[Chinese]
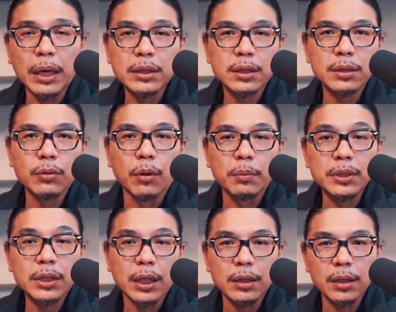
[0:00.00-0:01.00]
其实我们
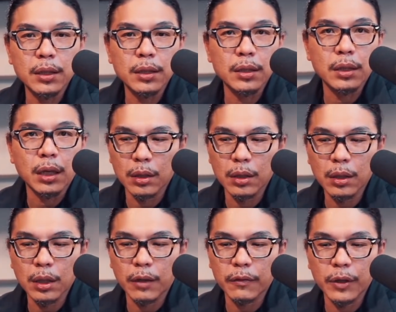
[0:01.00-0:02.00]
现在能喝到
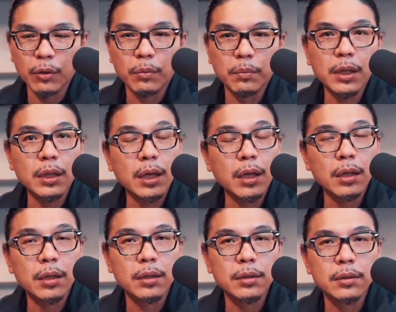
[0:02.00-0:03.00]
咖啡，我们应该要
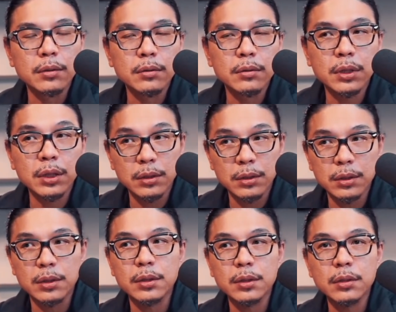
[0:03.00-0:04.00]
很庆幸
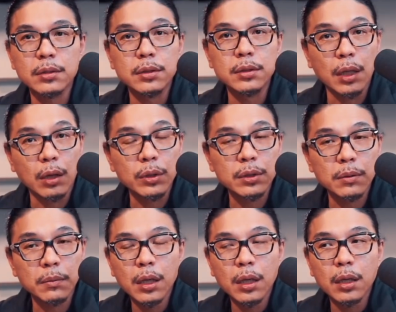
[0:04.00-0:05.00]
的，你知道为什么
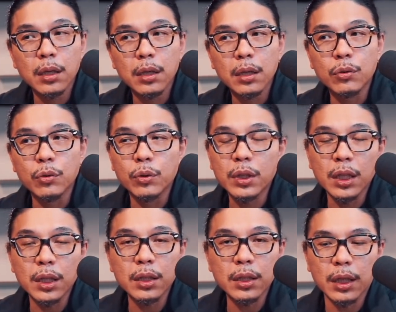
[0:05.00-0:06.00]
吗？古
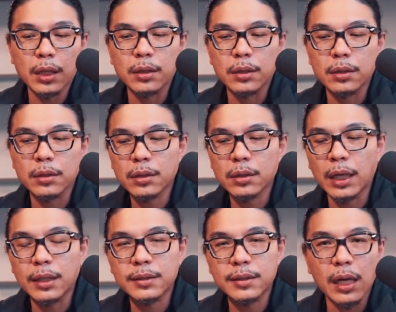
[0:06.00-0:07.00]
柯叶呢，它
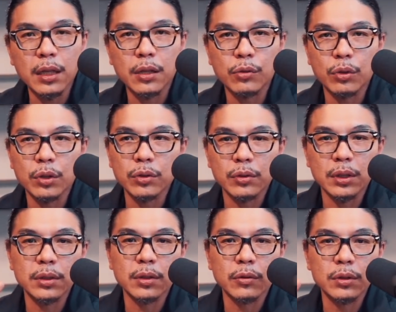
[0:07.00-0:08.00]
三个月就能
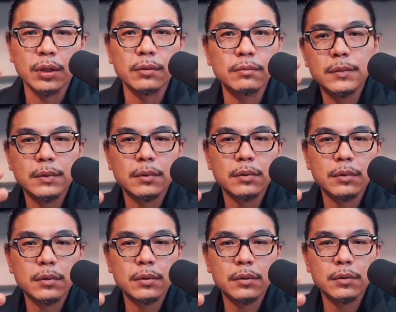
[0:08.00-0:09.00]
收成，
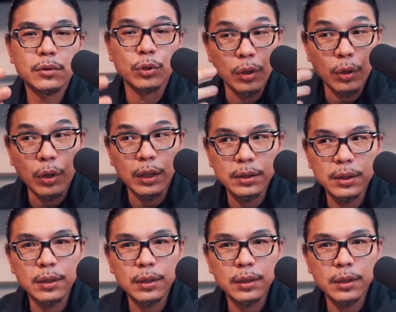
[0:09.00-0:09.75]
就能换钱。